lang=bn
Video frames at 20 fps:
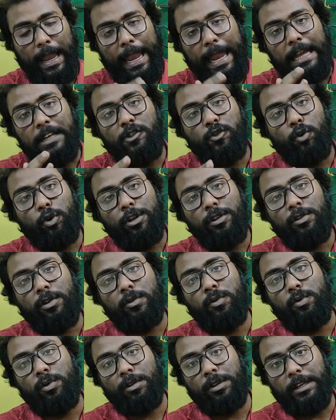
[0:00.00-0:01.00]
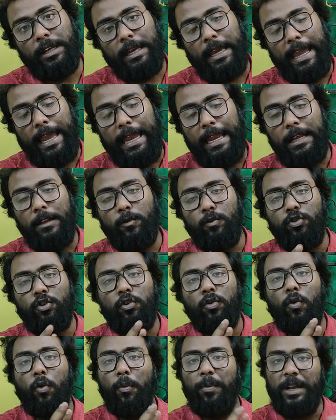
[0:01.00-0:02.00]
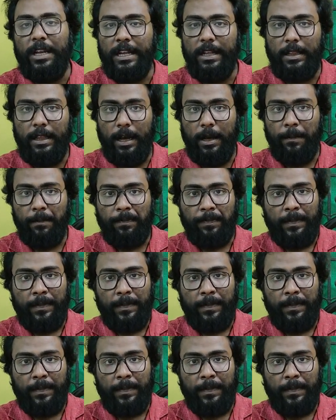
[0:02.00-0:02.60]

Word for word: এই চরিত্র দুটোতে এই দুজন অভিনেতা